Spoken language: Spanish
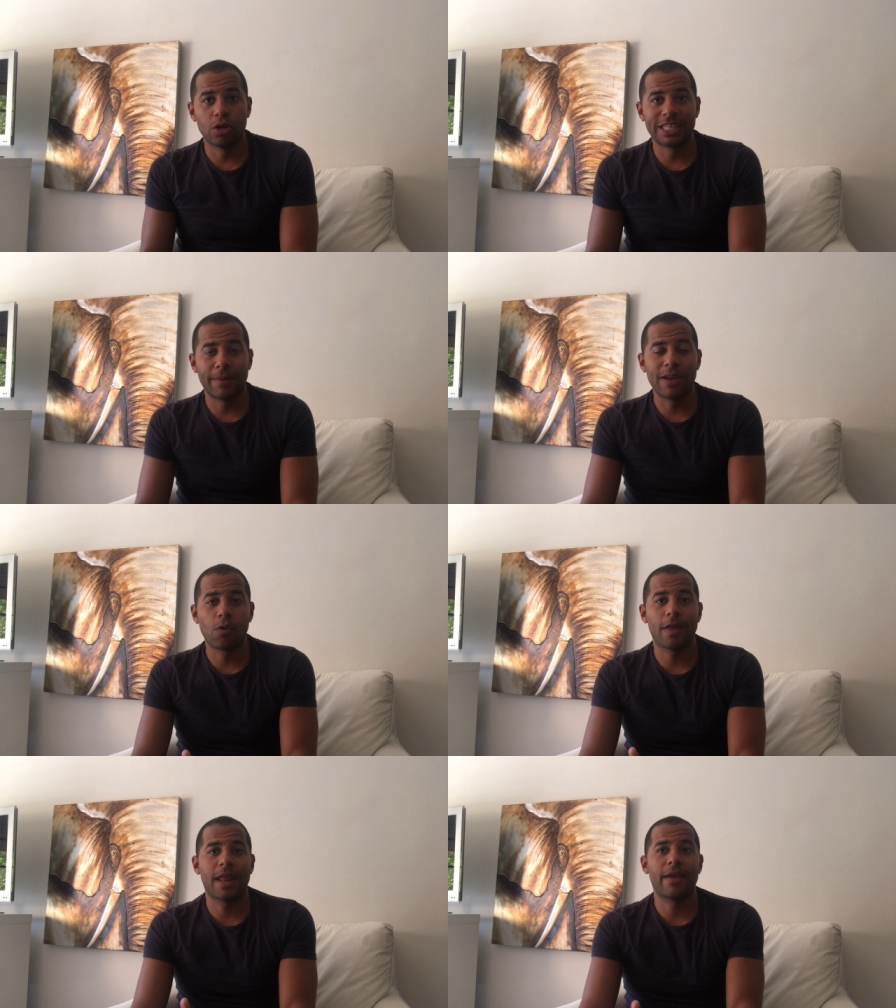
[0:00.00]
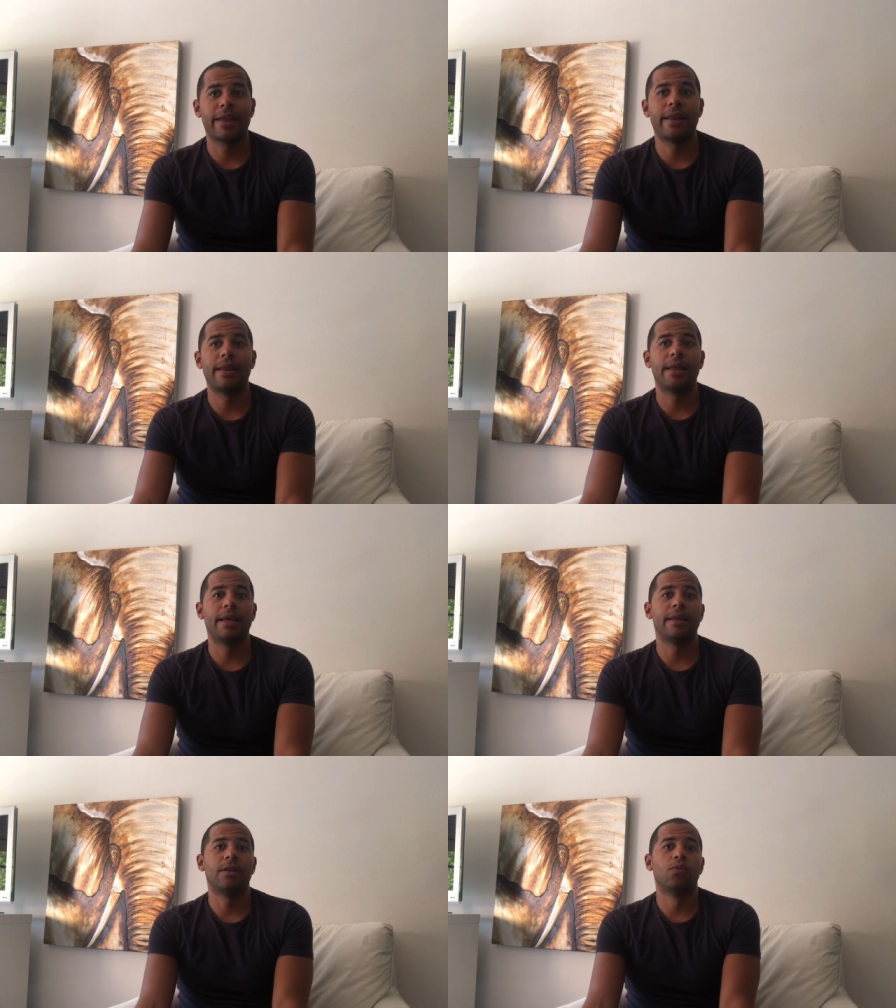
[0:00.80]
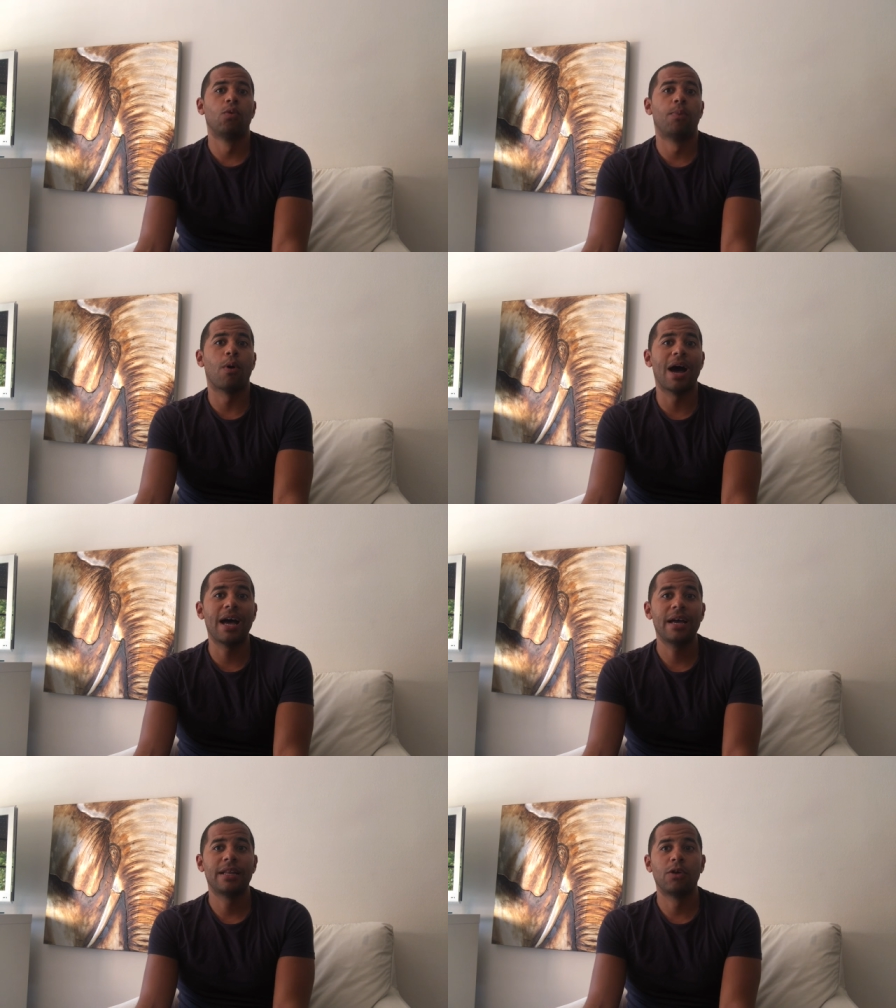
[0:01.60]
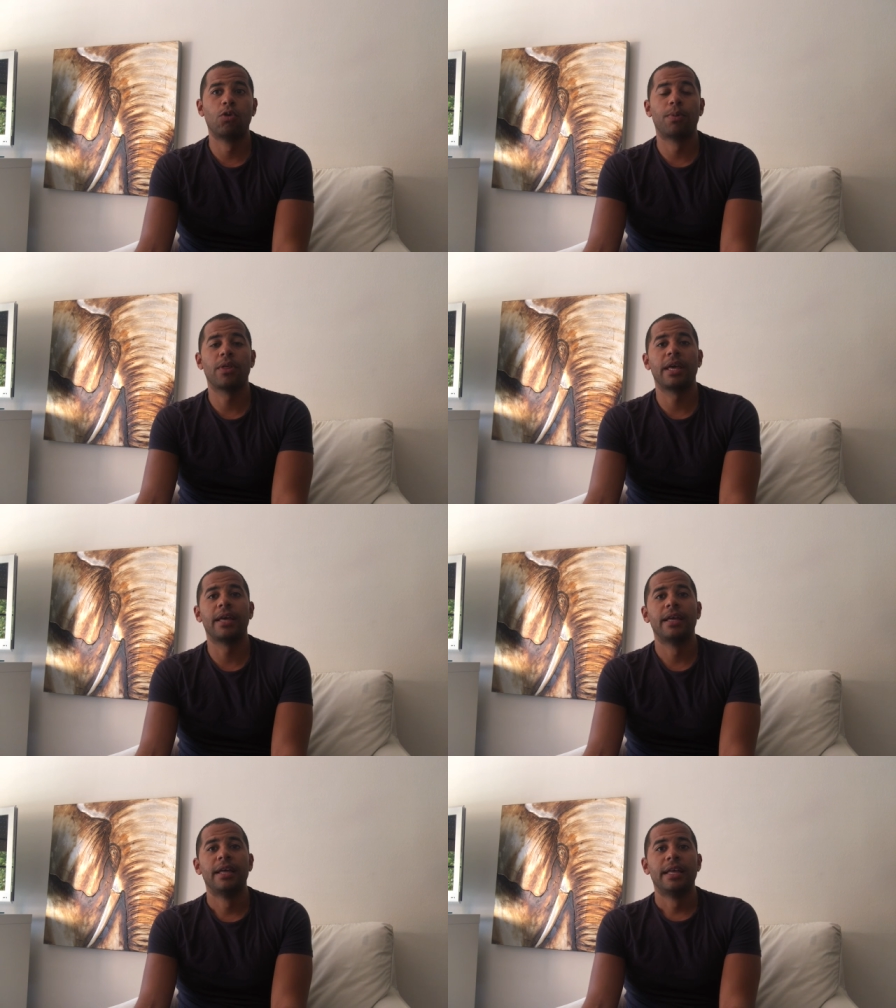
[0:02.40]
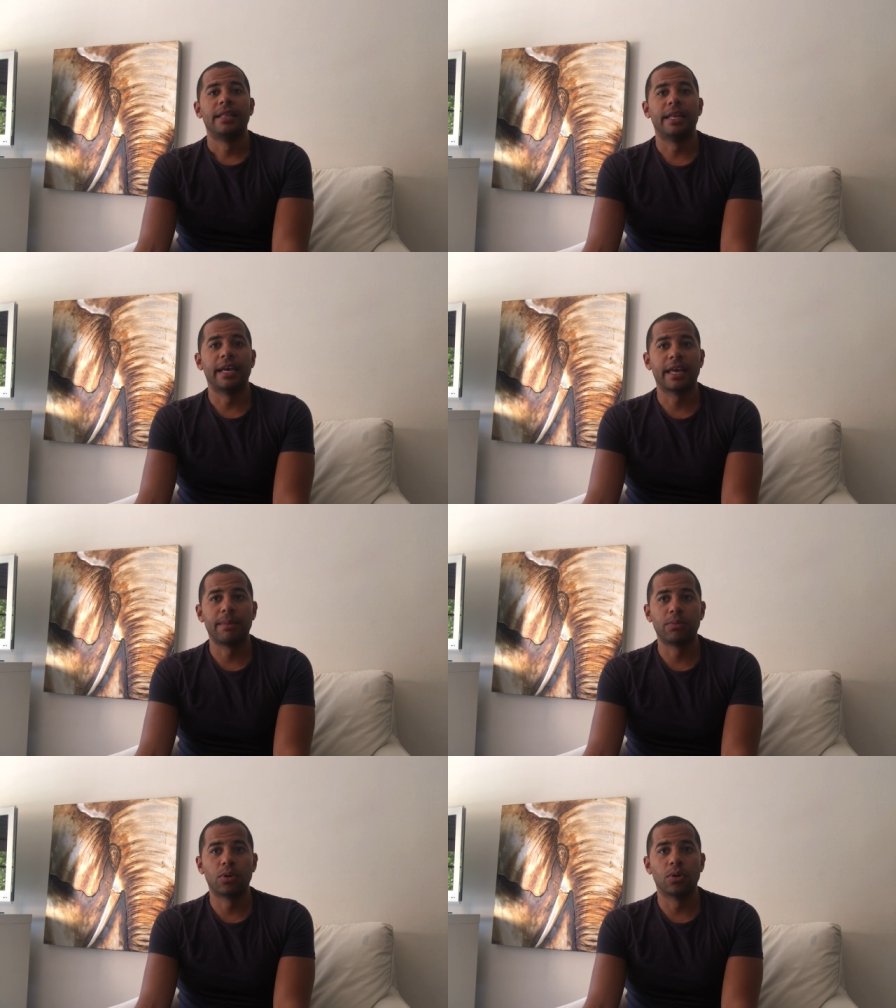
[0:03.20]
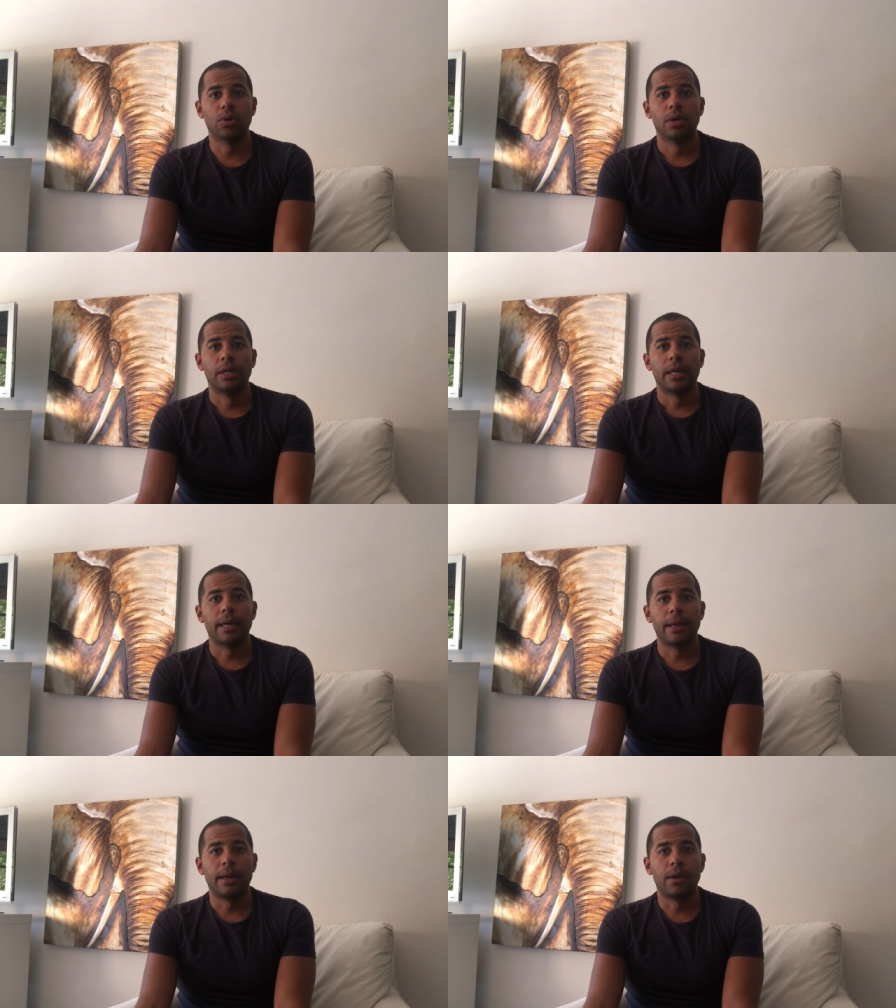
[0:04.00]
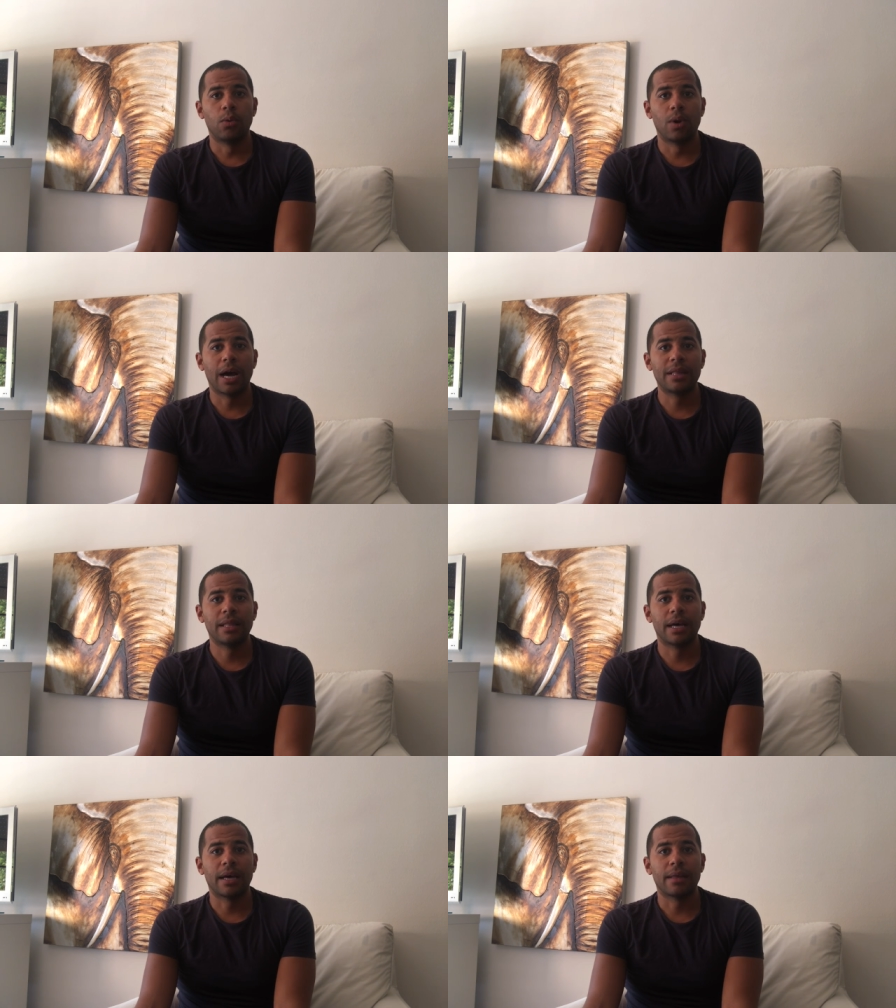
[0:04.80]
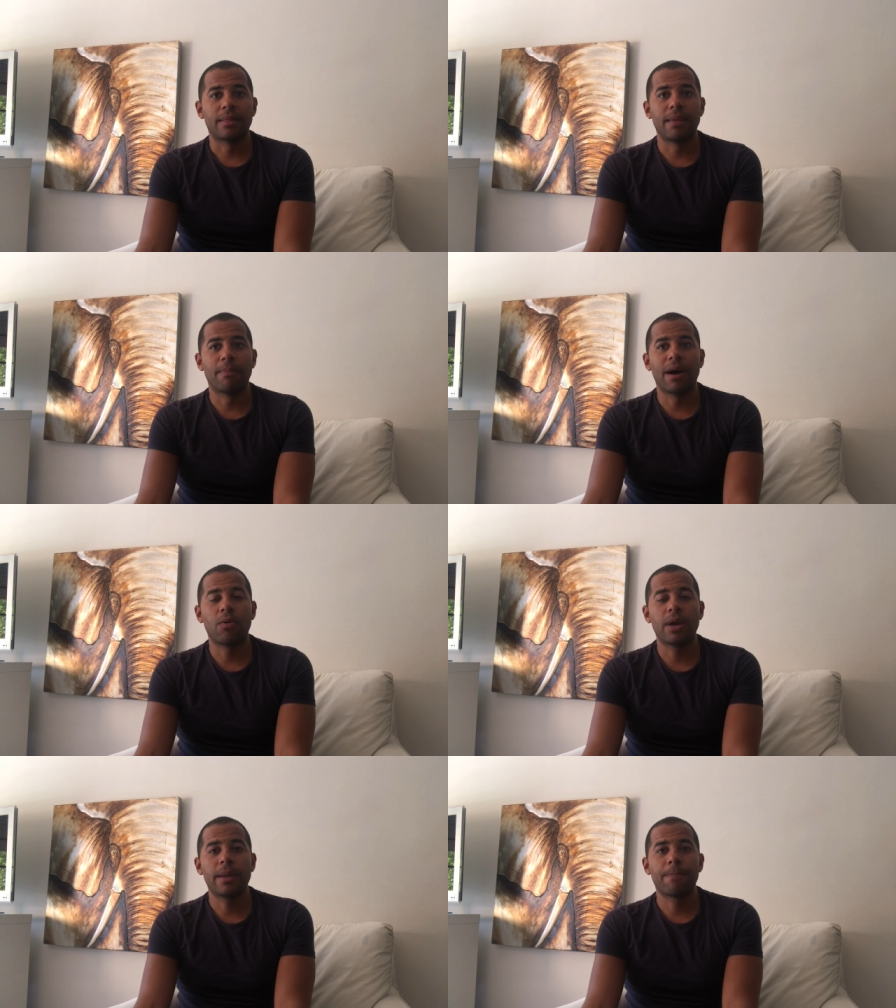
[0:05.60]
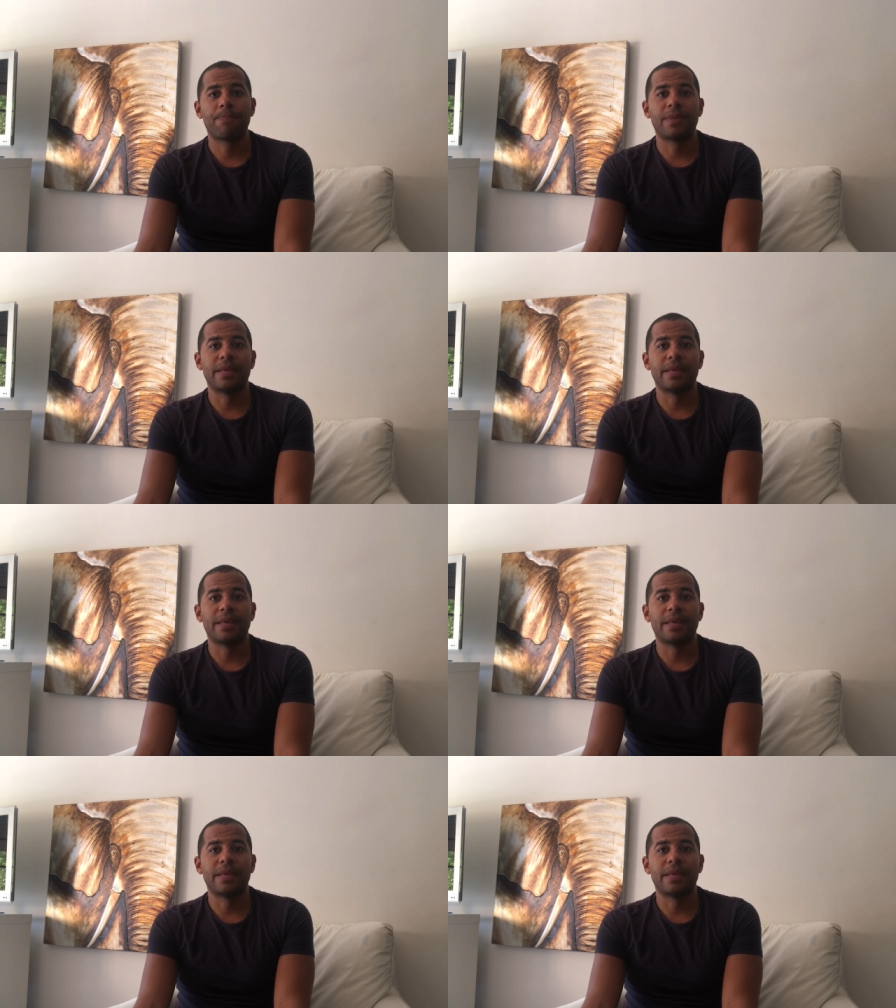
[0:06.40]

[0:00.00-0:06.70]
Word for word: Estaba encuadrada en el, grupo A, en el grupo de, Egipto, eh, Uganda, Zimbabue,